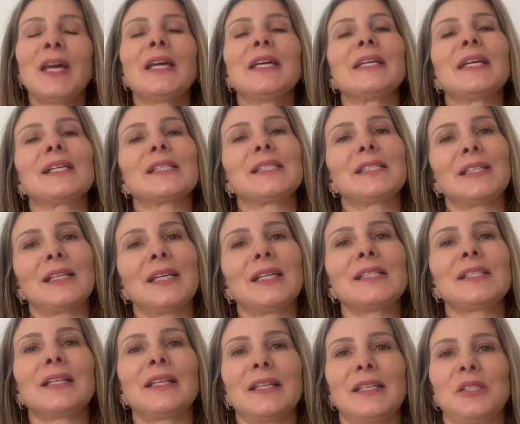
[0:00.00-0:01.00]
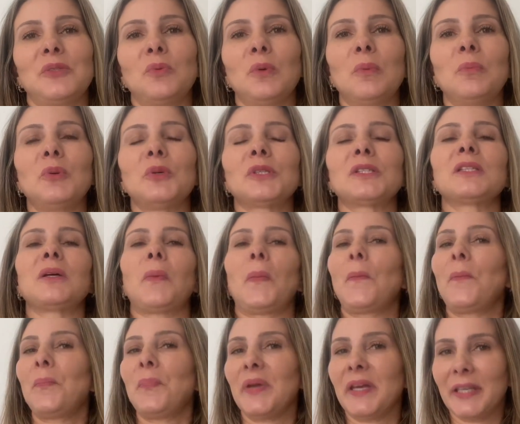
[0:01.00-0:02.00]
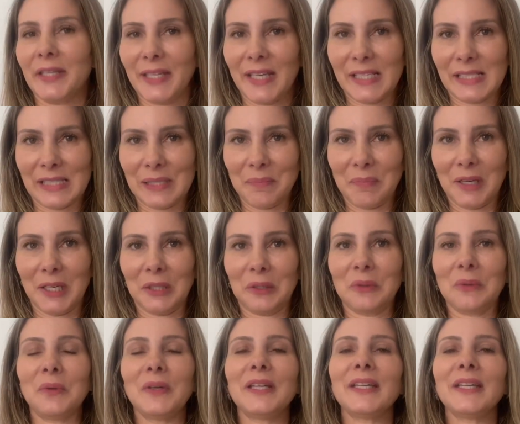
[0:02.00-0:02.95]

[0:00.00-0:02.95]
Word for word: E as três leis do amor são pertencimento,